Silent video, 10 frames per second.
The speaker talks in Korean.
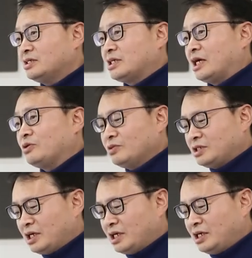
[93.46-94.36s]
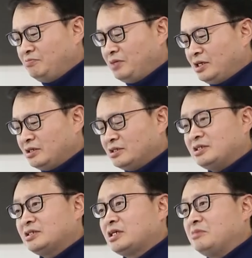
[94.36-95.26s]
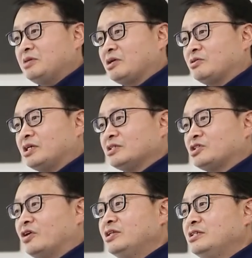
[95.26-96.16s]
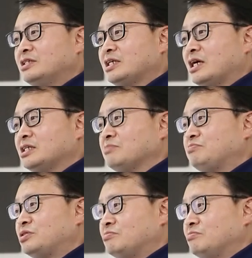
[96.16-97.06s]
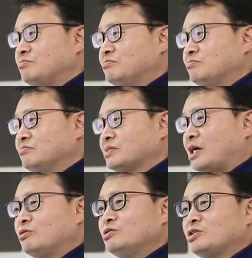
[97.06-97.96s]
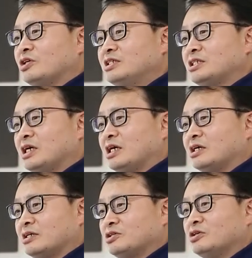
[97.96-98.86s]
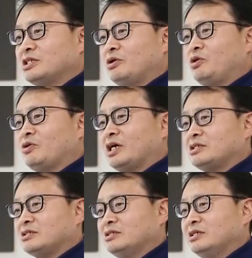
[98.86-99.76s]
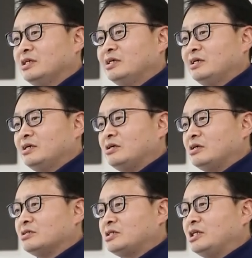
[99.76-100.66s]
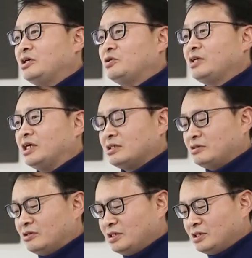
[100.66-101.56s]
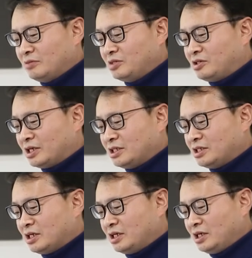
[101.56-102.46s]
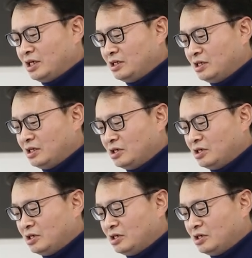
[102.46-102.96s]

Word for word: 자동차의 인베디드 시스템이라고 하는 전자제품, 다운 전자, 그러니까 전자회로 같은 어, 제대로 된 그런 시스템이 들어가기 시작한 게